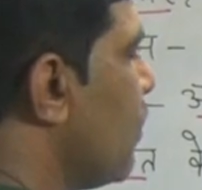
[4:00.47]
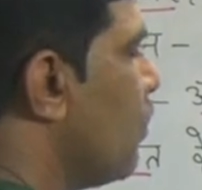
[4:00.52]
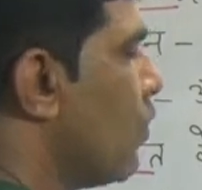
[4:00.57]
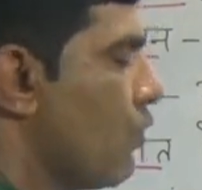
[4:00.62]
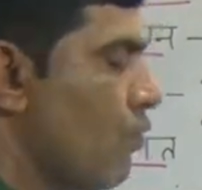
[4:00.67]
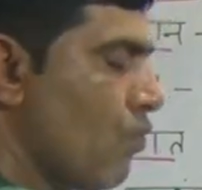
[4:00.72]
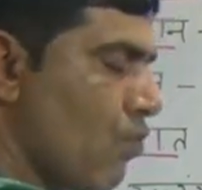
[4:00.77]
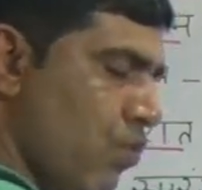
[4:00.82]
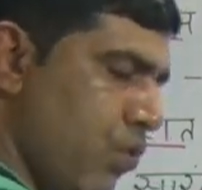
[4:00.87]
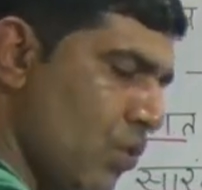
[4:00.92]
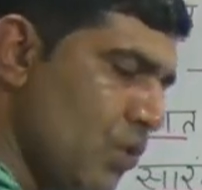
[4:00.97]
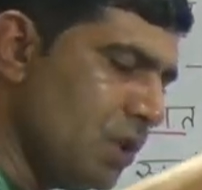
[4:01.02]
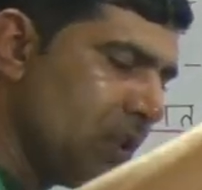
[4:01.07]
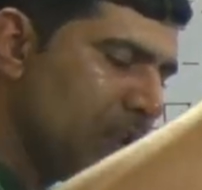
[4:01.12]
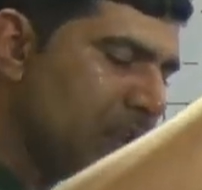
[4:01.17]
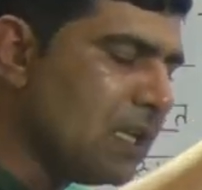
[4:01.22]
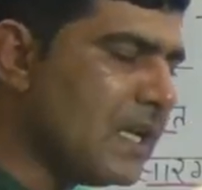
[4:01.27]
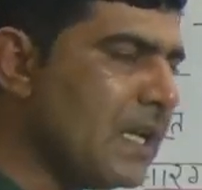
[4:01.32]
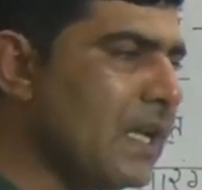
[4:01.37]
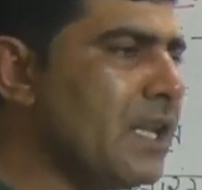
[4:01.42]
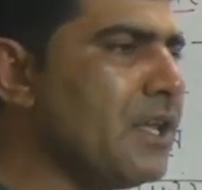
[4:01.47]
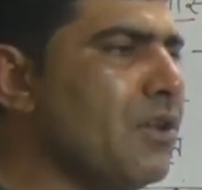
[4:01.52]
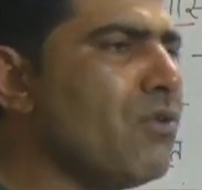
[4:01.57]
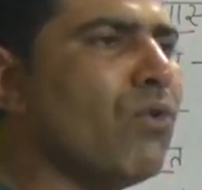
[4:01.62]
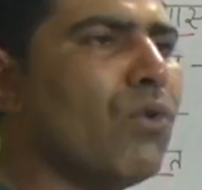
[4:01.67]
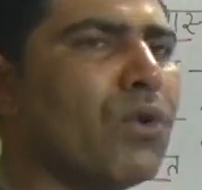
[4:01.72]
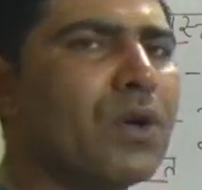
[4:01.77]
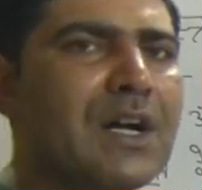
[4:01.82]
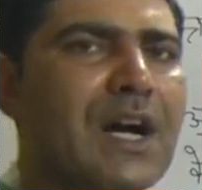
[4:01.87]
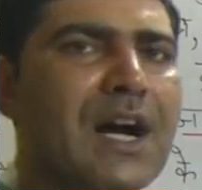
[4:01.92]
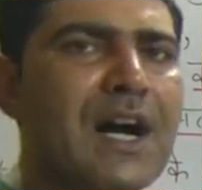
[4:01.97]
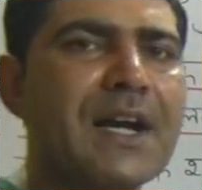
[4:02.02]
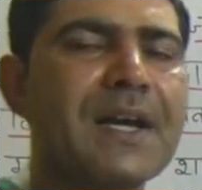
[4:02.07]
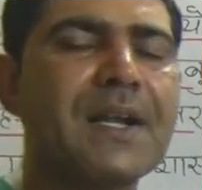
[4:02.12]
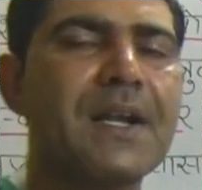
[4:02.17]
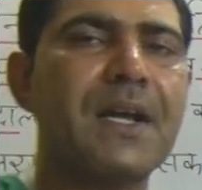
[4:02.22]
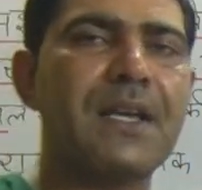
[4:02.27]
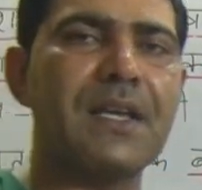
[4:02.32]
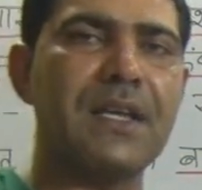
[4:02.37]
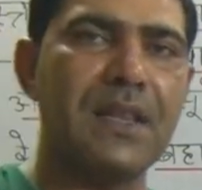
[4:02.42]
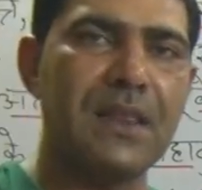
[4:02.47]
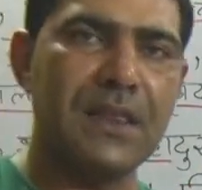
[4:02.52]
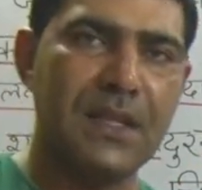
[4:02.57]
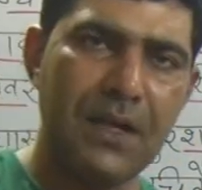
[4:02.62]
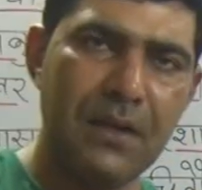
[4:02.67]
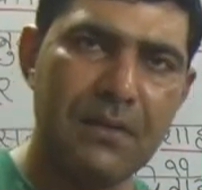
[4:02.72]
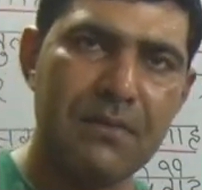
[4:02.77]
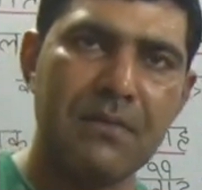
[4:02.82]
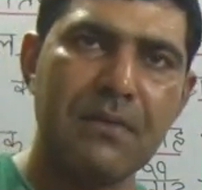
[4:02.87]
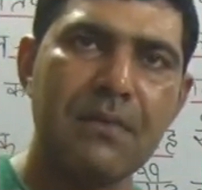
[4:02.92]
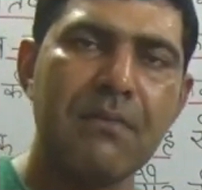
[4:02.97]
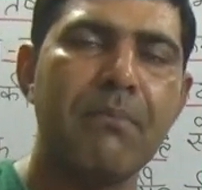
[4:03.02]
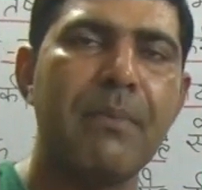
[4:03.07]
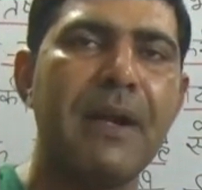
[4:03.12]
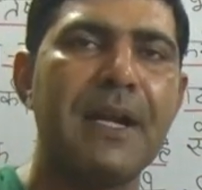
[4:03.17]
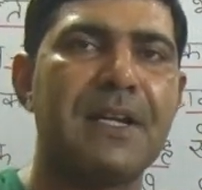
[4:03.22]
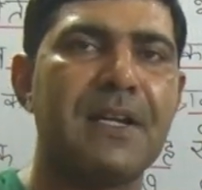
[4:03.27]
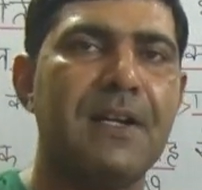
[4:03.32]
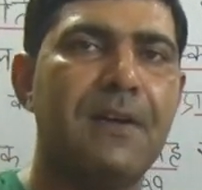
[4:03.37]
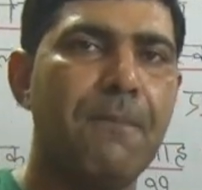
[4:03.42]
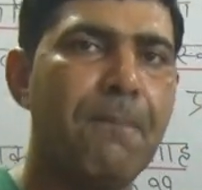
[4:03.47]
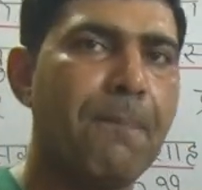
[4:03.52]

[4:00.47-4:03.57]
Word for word: और खुद दिल्ली और आगरा के अंदर बैठा